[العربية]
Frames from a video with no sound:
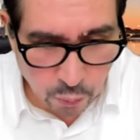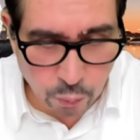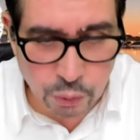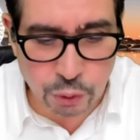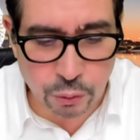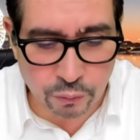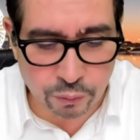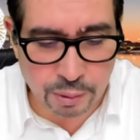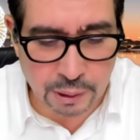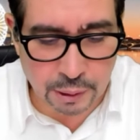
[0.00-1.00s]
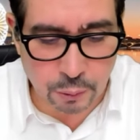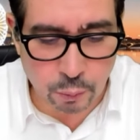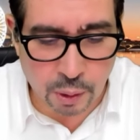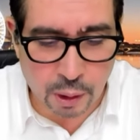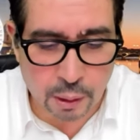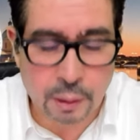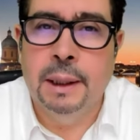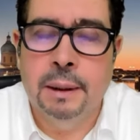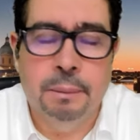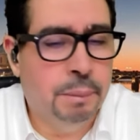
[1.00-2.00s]
وتشوف باللي هو
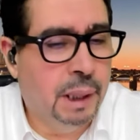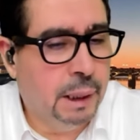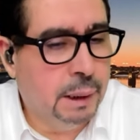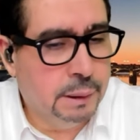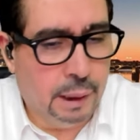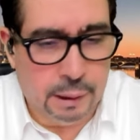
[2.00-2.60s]
بعيد عن